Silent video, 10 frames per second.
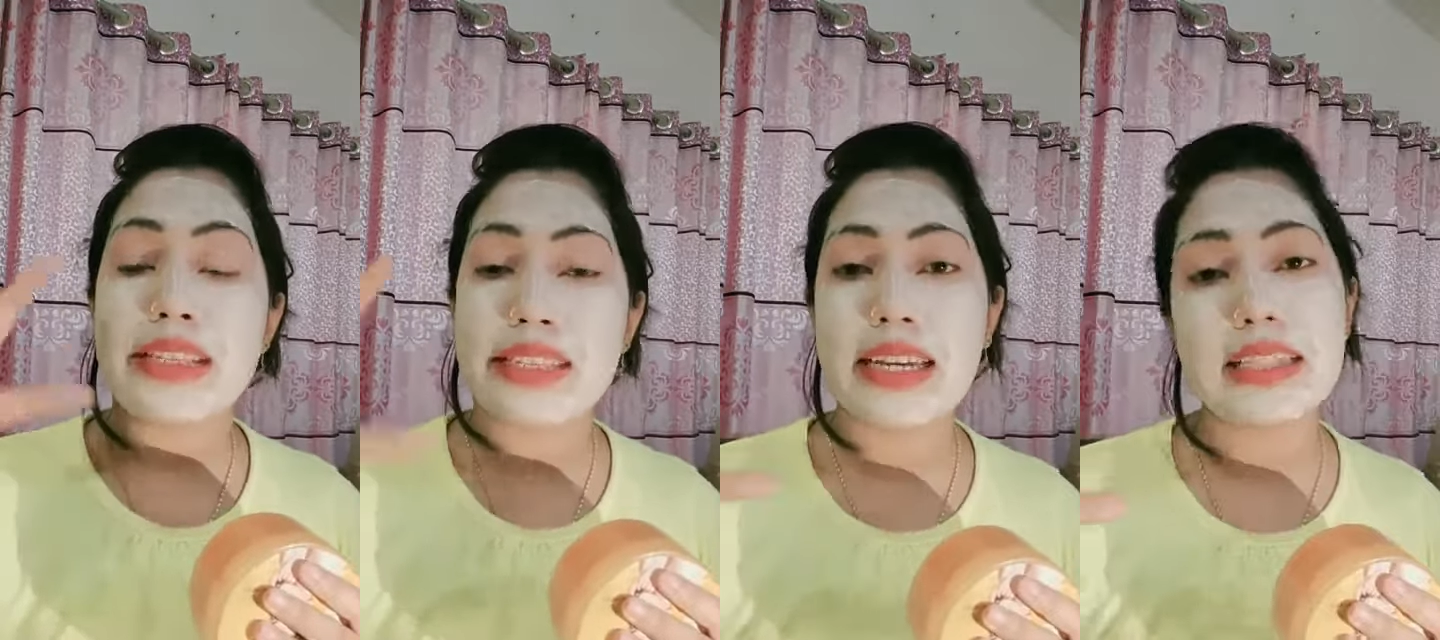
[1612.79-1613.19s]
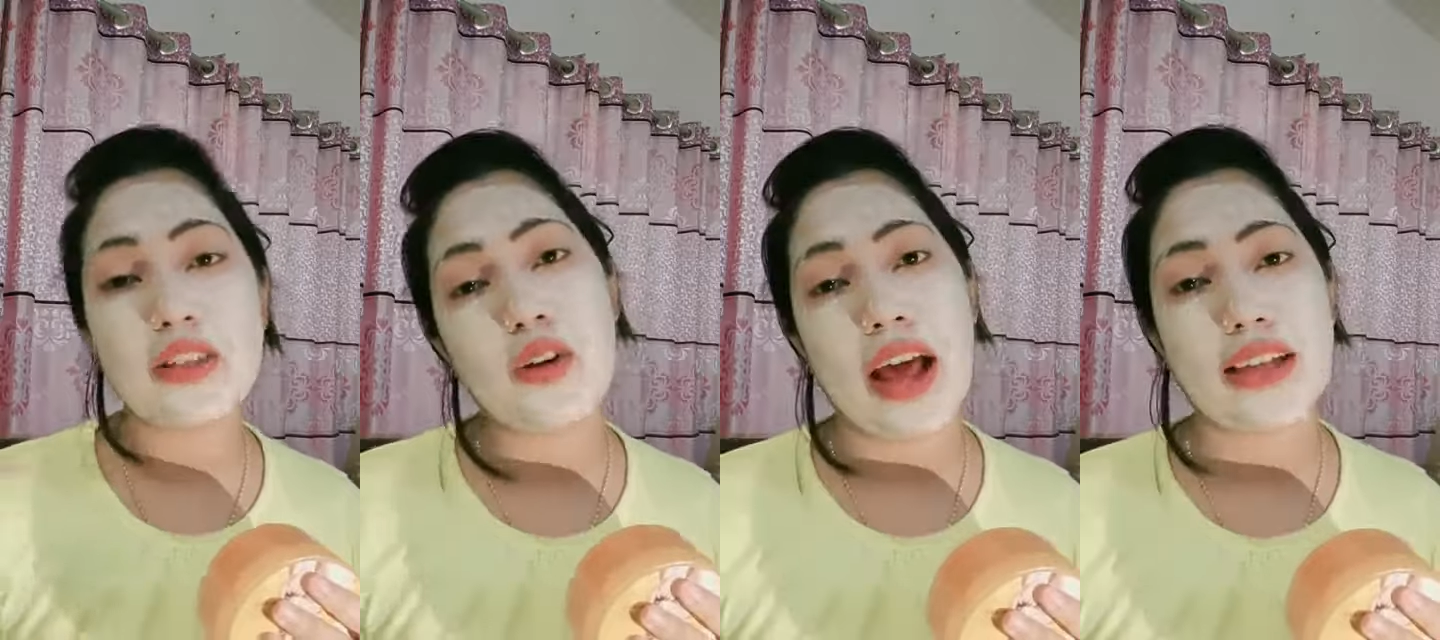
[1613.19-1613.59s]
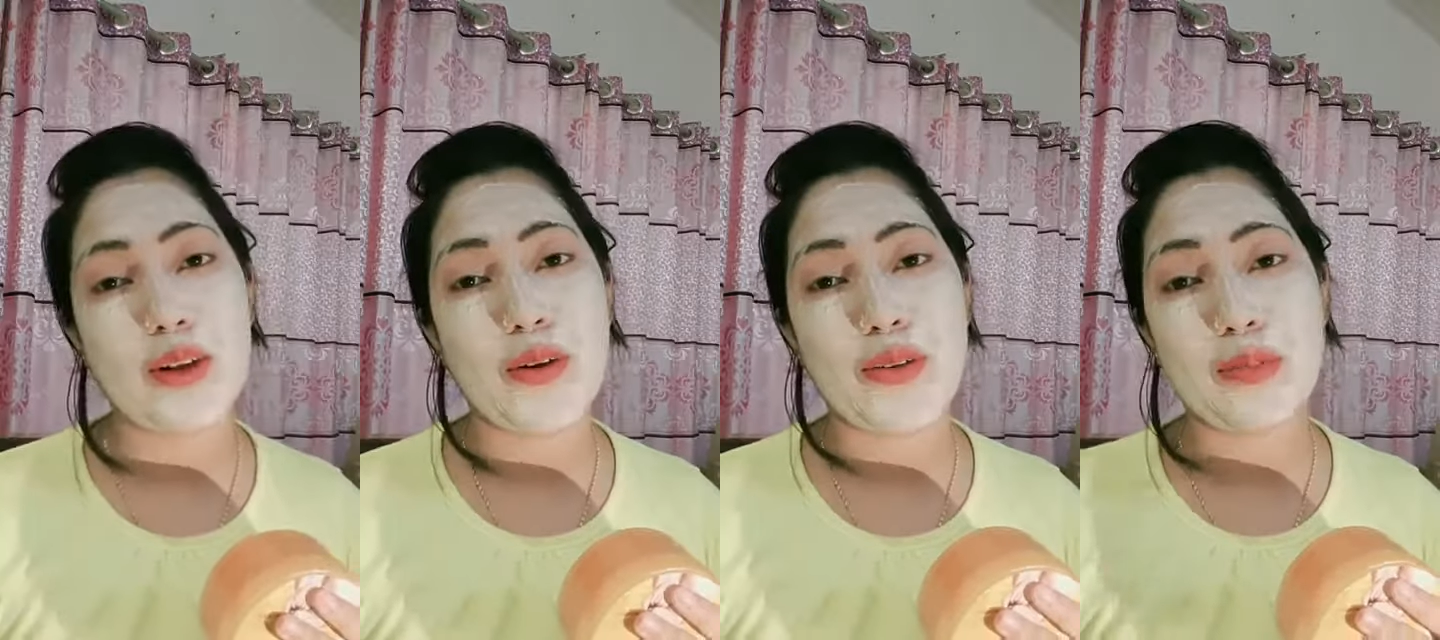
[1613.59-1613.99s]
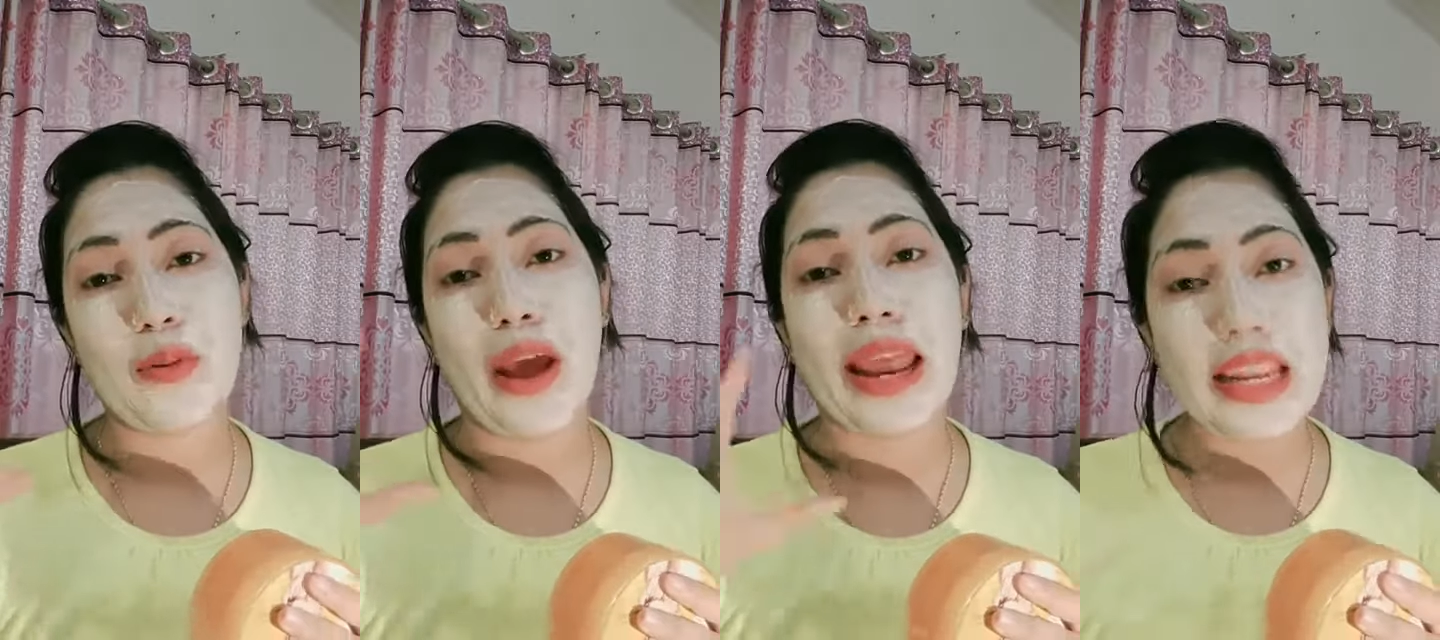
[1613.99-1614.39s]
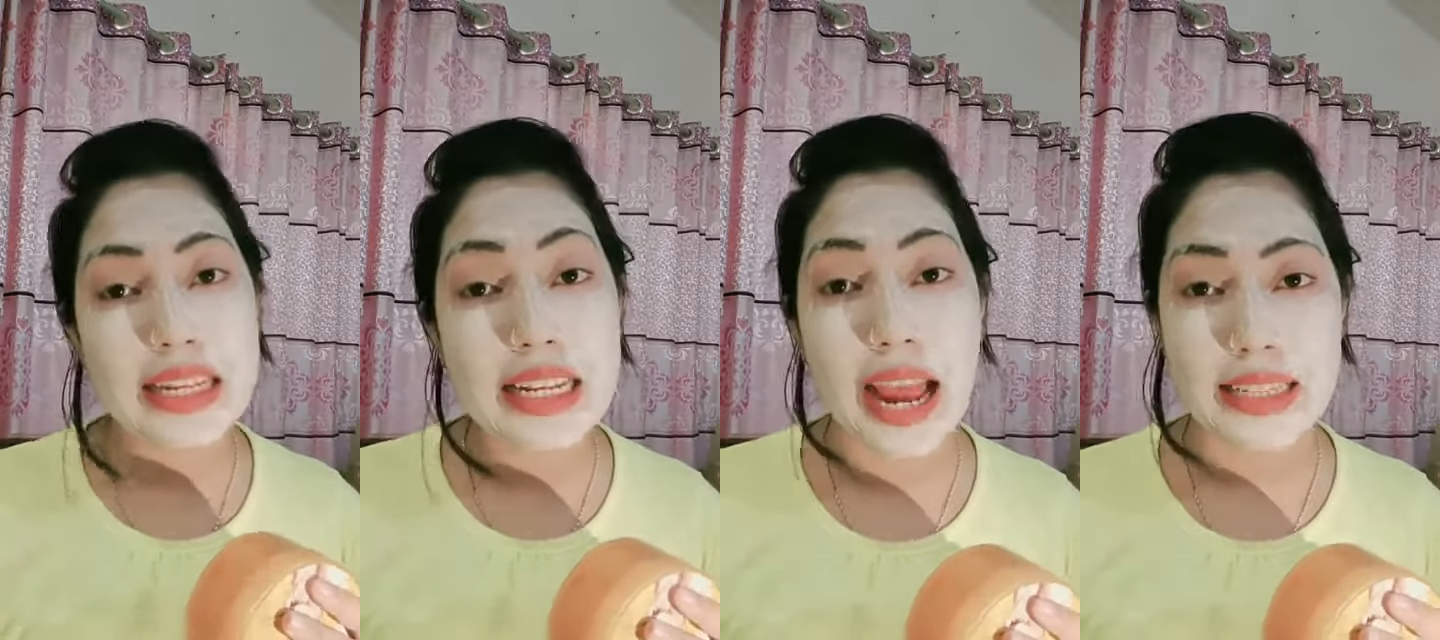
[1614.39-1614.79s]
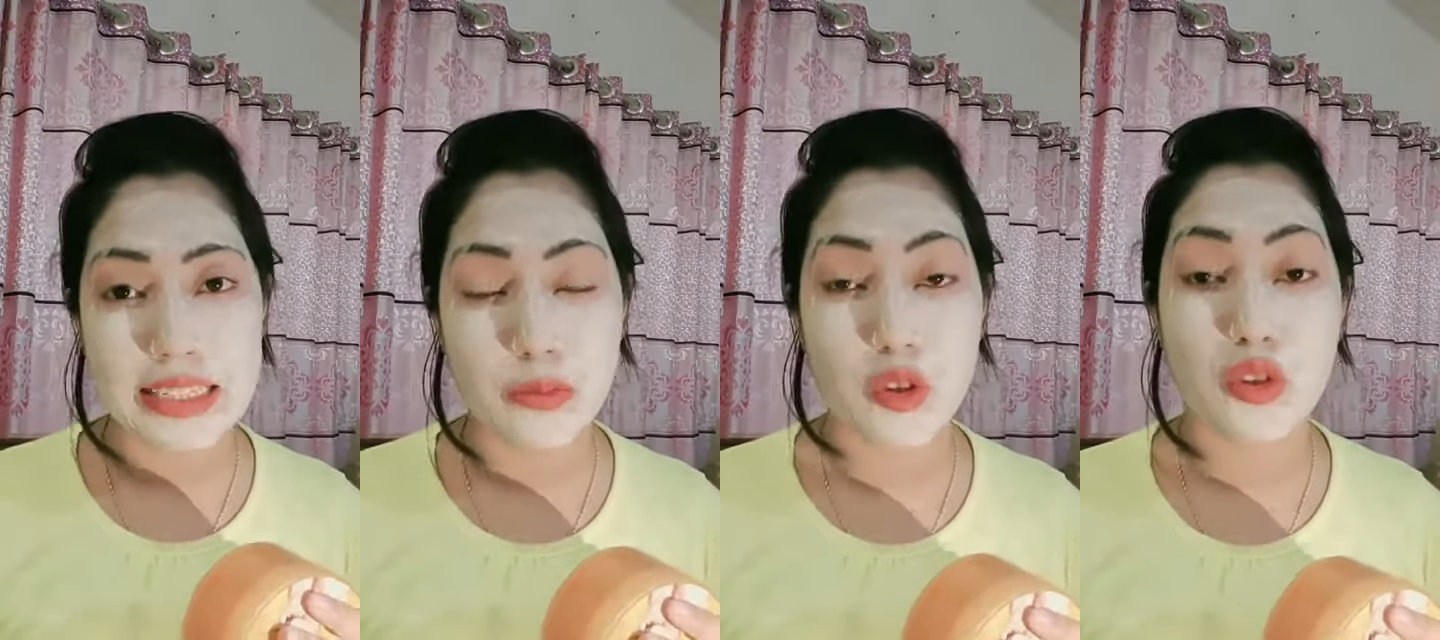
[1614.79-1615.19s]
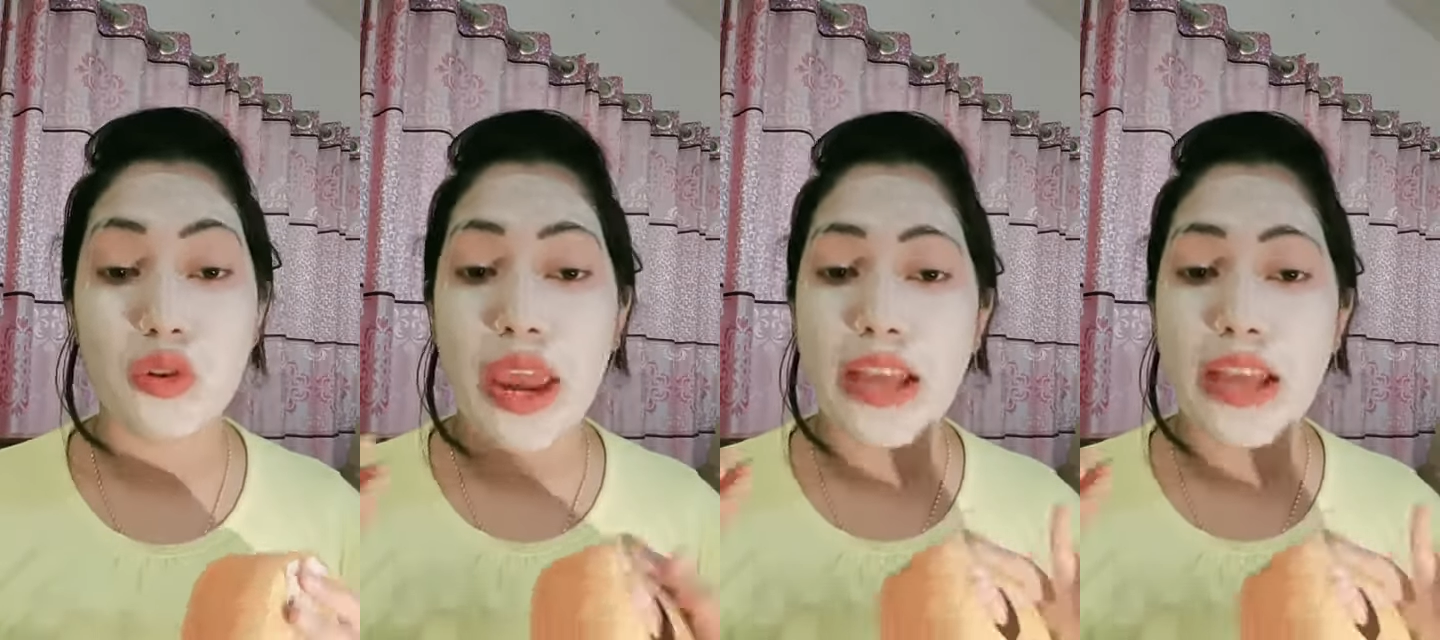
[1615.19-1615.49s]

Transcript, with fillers: স্কিন তো না যেন হচ্ছে পুরো এলইডি লাইটের মতো সো